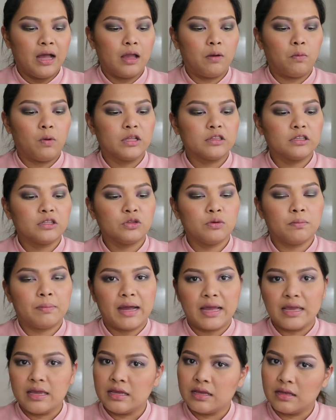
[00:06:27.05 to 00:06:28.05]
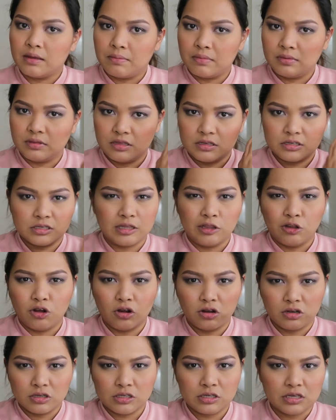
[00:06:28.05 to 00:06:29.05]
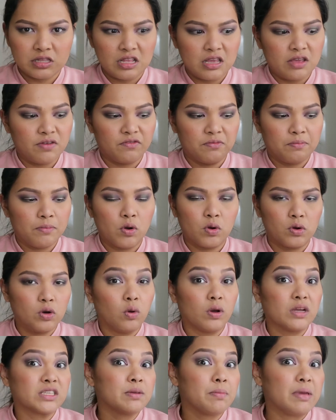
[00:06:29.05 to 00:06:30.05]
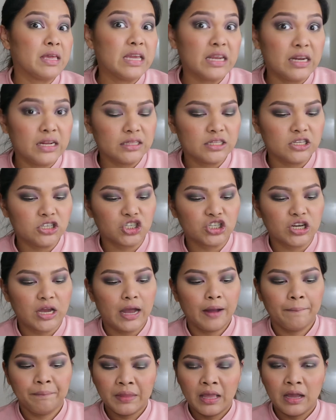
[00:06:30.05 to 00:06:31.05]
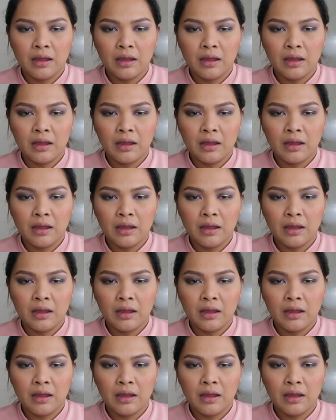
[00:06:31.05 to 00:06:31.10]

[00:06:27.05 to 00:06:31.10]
I wanted to buy him this long sleeve polo. Kasi mahilig din siya.